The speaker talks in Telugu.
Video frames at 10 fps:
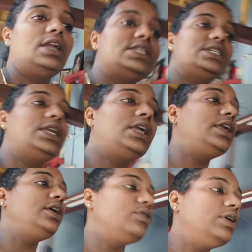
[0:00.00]
నా
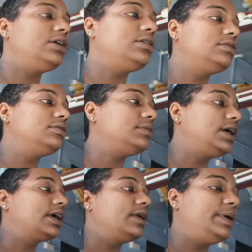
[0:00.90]
చీరలన్నీ కూడా
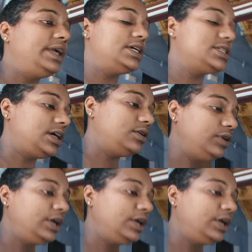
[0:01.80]
అక్కడ పెట్టేశాను